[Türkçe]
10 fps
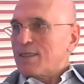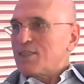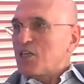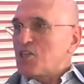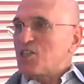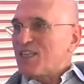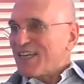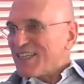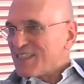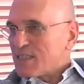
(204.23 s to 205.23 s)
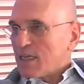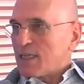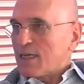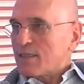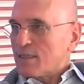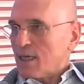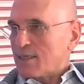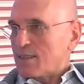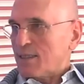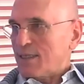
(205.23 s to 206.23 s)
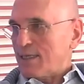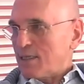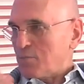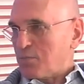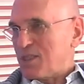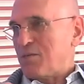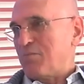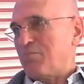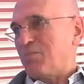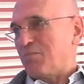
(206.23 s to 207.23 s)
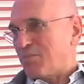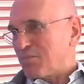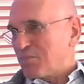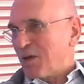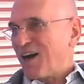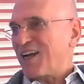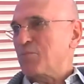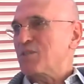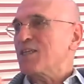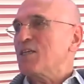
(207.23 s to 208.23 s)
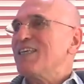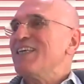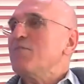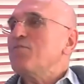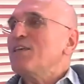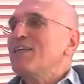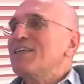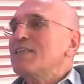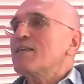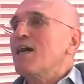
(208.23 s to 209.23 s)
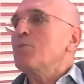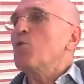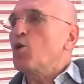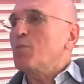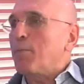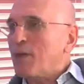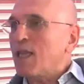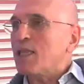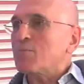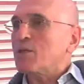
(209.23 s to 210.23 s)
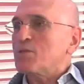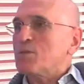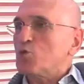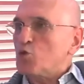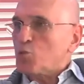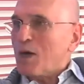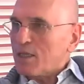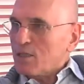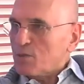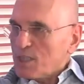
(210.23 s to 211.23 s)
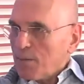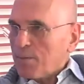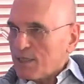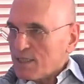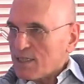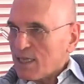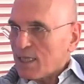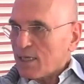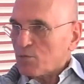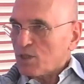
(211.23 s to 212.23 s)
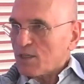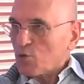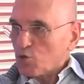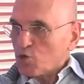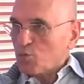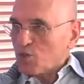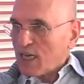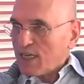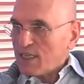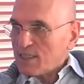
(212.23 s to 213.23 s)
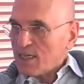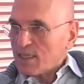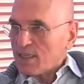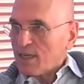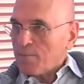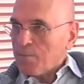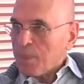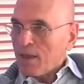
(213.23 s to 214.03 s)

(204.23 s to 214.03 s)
çekiştiren insanlar dedin. Aslında nedir? Bizim hakkımızda iyi fikre sahip olmayan, bir anlamda bizim düşmanlığımızı yapan insanlar bunlar. Evet, Dostumuz zannetsek evet, de. Evet.